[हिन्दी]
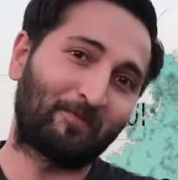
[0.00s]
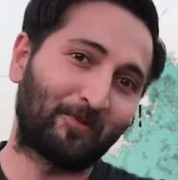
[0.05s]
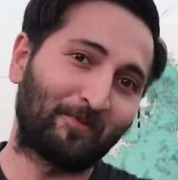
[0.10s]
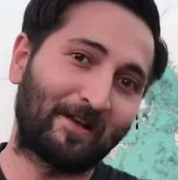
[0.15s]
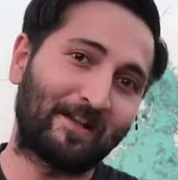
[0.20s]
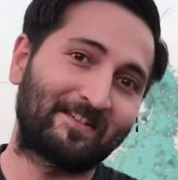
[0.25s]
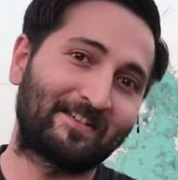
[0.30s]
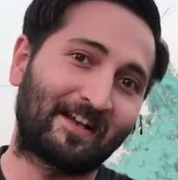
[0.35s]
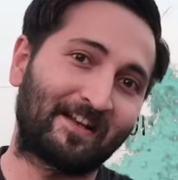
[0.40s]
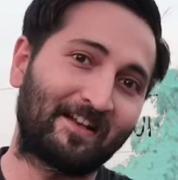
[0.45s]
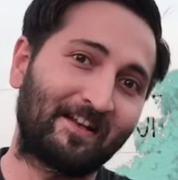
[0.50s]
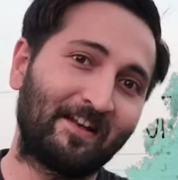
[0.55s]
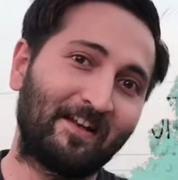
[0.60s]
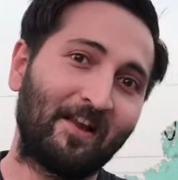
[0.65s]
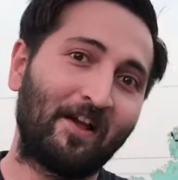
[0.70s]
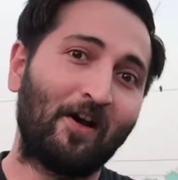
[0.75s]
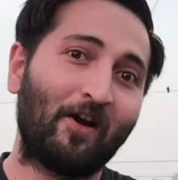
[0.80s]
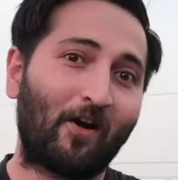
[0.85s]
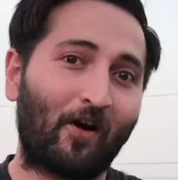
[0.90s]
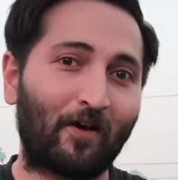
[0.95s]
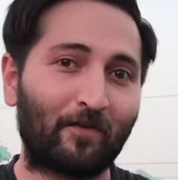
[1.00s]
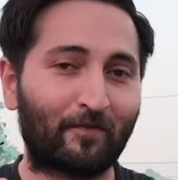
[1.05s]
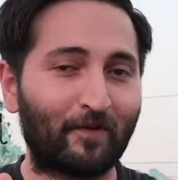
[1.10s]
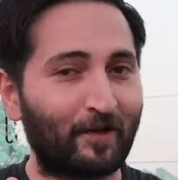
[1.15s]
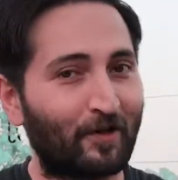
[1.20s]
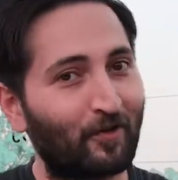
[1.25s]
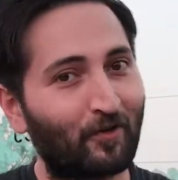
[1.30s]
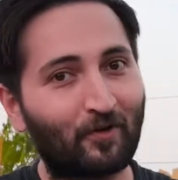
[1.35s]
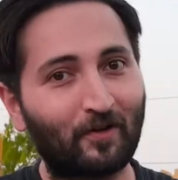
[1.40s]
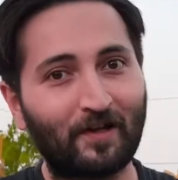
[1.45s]
टू माई चैनल और
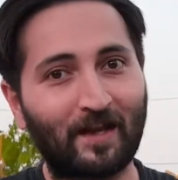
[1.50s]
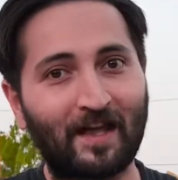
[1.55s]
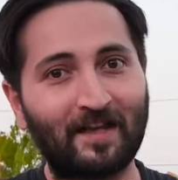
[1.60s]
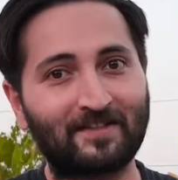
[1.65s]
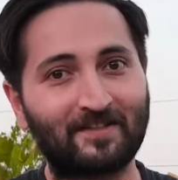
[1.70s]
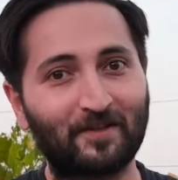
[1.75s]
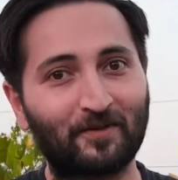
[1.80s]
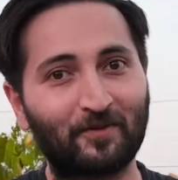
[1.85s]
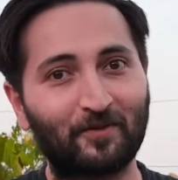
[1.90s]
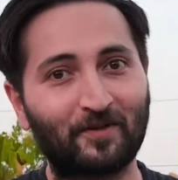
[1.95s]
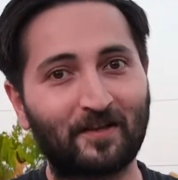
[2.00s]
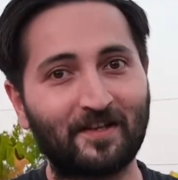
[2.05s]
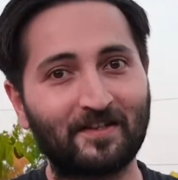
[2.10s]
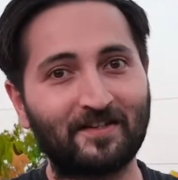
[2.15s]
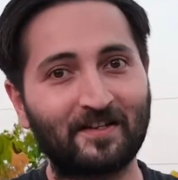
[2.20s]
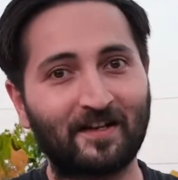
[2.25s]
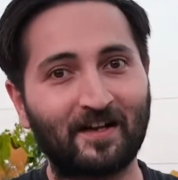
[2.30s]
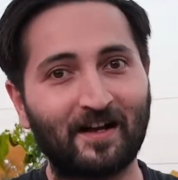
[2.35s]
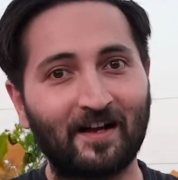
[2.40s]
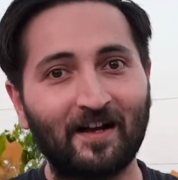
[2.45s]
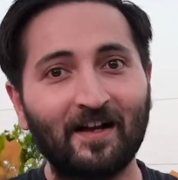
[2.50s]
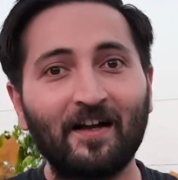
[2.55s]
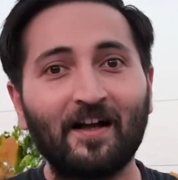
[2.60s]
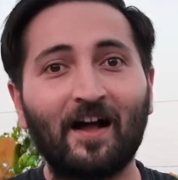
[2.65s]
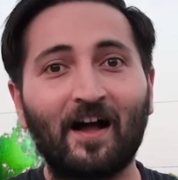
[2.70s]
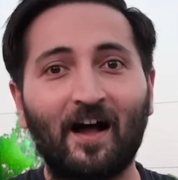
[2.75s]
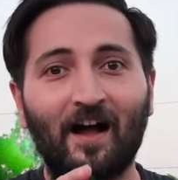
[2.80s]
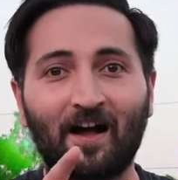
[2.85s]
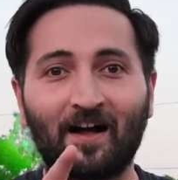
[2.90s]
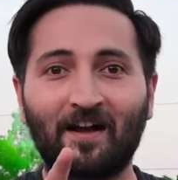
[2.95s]
वीडियो को लाइक ज़रूर कीजिएगा
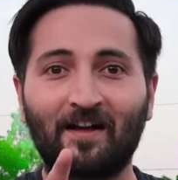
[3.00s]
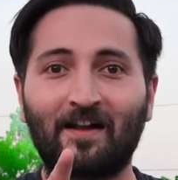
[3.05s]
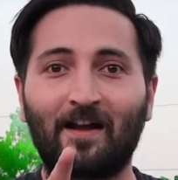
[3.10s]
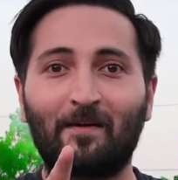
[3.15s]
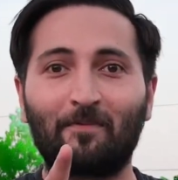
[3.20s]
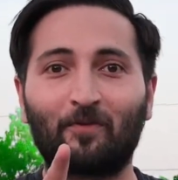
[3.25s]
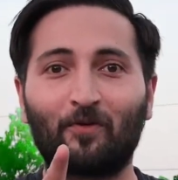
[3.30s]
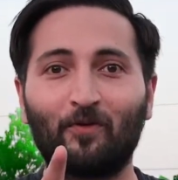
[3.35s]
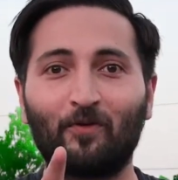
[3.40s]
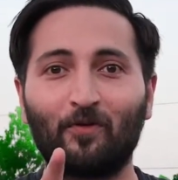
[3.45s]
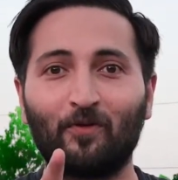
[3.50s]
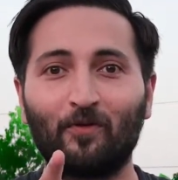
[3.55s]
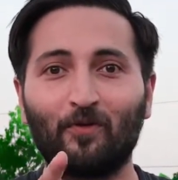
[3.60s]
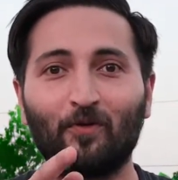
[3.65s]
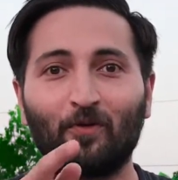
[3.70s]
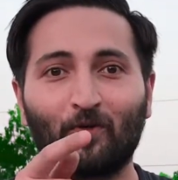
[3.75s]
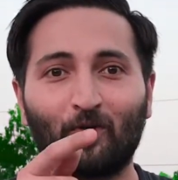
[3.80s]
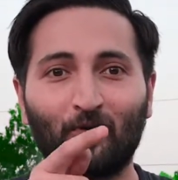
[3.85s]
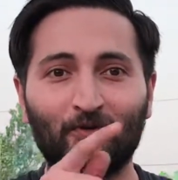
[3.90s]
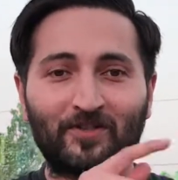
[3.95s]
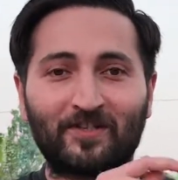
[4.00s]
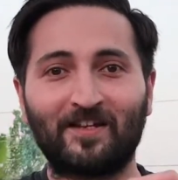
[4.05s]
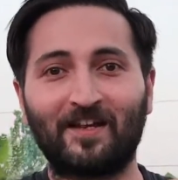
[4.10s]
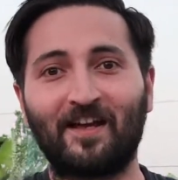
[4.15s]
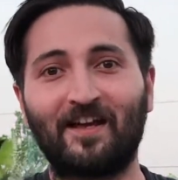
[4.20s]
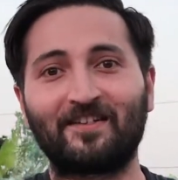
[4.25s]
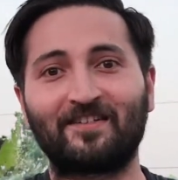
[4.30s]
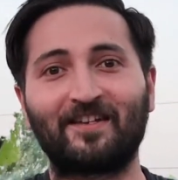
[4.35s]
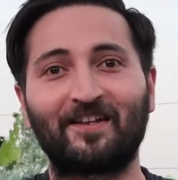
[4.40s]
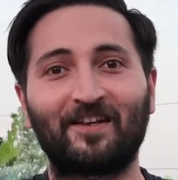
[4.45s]
अगर आपको कुछ
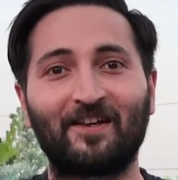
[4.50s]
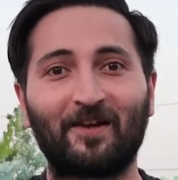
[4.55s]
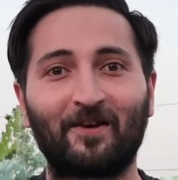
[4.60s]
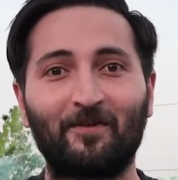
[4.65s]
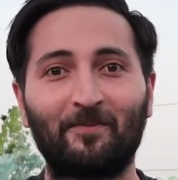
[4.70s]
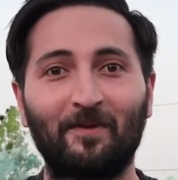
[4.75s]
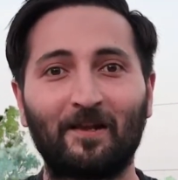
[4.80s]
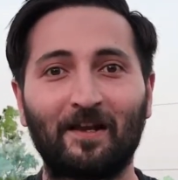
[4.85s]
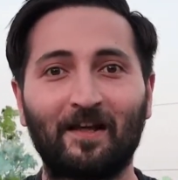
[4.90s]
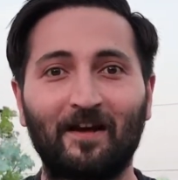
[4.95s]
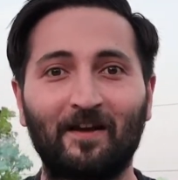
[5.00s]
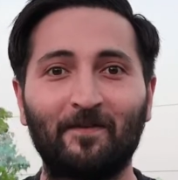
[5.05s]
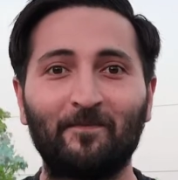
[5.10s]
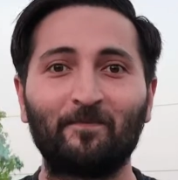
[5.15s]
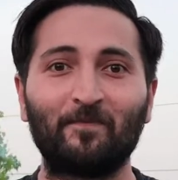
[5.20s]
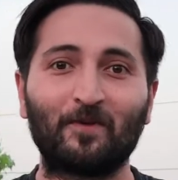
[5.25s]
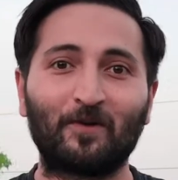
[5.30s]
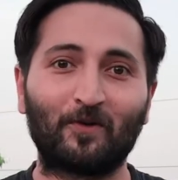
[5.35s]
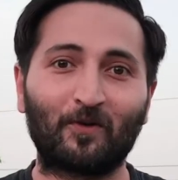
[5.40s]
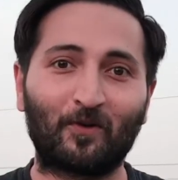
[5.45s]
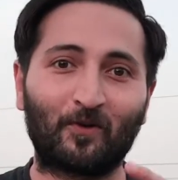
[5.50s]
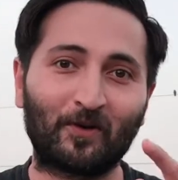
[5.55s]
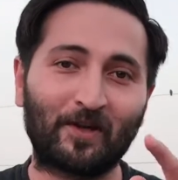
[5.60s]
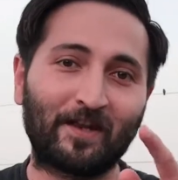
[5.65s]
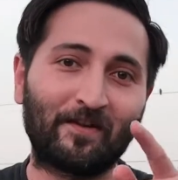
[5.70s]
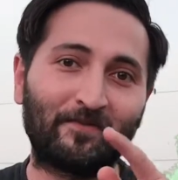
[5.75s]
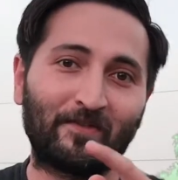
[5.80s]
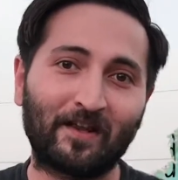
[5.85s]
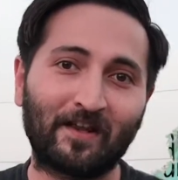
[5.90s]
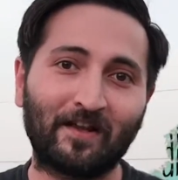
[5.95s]
नया सीखने को मिला गुड
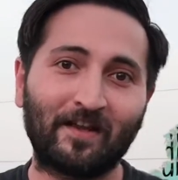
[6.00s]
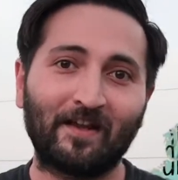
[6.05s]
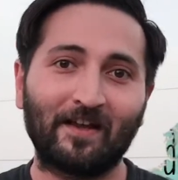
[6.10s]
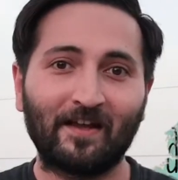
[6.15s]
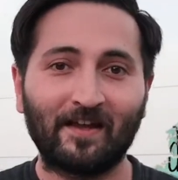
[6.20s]
इवनिंग